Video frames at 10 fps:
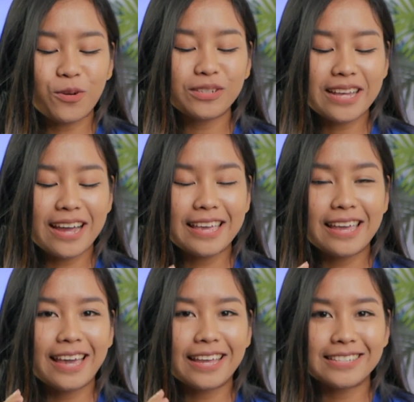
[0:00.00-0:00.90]
aku sangat
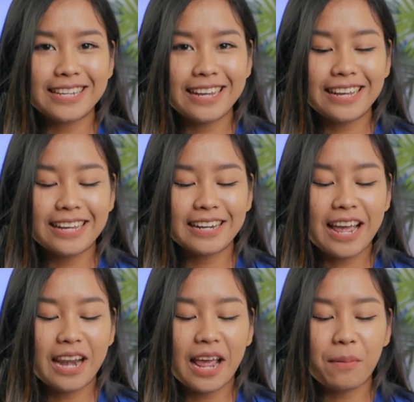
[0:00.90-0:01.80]
eye-catching
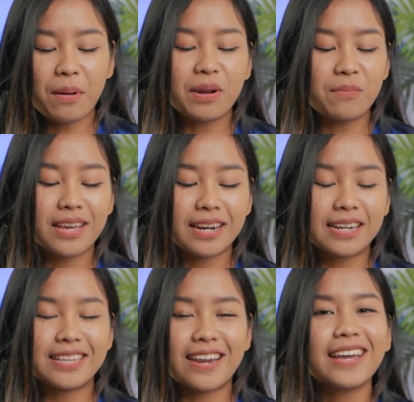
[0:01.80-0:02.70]
dan emang bener-bener
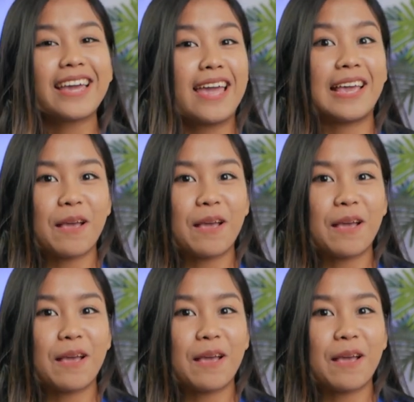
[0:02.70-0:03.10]
desainnya kayak